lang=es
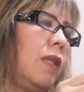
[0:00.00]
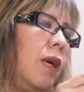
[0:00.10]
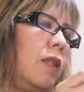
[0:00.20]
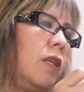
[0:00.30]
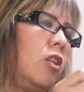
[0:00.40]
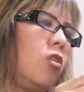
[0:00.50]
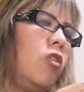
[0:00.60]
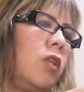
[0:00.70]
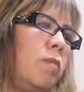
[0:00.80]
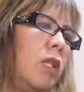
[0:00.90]
añadir
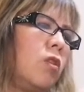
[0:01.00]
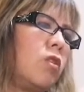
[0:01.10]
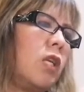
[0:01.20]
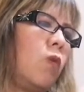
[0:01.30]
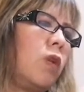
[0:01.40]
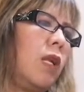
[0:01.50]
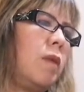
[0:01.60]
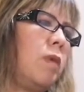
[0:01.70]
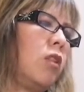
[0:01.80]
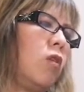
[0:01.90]
condimentos a un
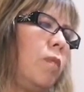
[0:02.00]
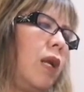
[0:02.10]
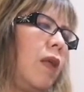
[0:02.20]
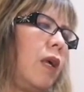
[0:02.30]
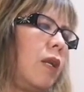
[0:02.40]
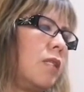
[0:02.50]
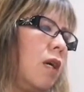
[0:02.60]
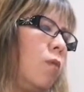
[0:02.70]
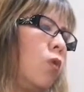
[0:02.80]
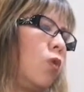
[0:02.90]
alimento para darle
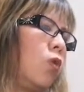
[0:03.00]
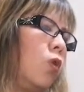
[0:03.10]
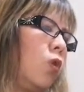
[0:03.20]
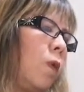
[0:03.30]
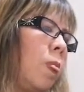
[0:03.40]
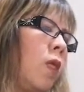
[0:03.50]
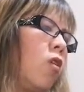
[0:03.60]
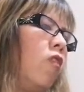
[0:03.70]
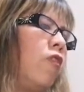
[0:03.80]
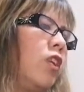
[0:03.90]
sabor o color.
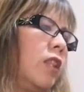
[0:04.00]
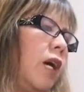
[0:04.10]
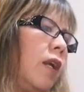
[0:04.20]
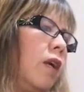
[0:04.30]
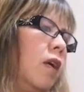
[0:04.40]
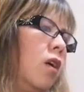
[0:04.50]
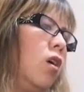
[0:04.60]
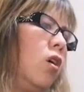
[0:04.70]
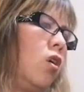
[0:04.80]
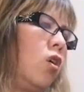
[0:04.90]
Confitar,
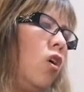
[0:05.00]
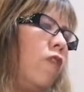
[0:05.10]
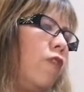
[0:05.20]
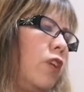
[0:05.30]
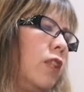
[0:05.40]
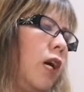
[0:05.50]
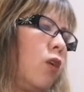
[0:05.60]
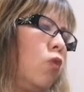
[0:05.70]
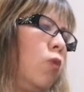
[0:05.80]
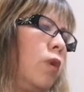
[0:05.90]

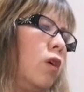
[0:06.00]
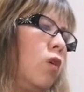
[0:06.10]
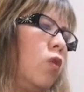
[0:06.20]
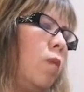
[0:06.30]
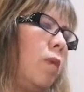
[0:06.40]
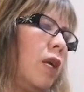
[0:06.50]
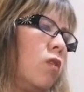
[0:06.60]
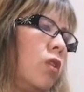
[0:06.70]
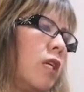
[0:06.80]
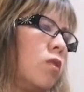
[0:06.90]
confitar, cubrir con un
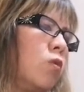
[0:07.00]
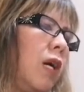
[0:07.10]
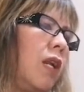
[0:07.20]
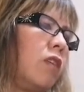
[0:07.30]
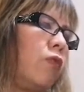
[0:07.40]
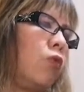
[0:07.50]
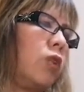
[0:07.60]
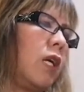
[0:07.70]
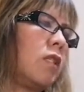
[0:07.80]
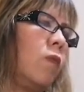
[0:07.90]
baño de azúcar las
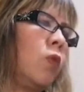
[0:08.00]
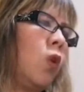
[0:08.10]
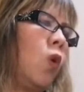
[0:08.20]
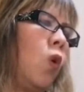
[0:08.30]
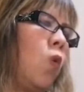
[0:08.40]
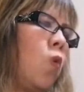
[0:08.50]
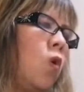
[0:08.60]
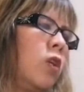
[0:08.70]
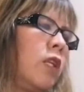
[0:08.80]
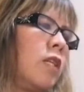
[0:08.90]
frutas
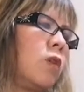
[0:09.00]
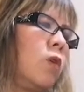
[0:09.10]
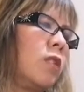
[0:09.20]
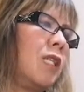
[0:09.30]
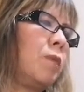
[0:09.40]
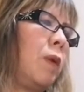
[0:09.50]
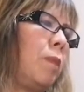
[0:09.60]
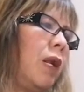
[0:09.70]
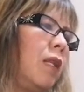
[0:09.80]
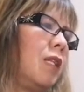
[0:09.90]
u otras cosas
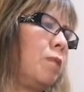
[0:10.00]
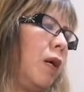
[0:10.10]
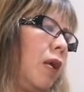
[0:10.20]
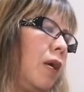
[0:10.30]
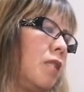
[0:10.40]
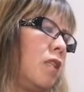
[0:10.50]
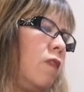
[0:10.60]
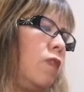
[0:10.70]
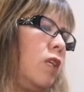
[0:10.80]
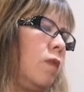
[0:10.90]
preparadas para
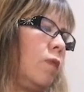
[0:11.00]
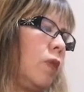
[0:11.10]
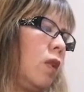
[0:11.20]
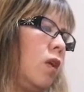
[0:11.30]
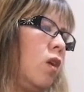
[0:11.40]
este fin.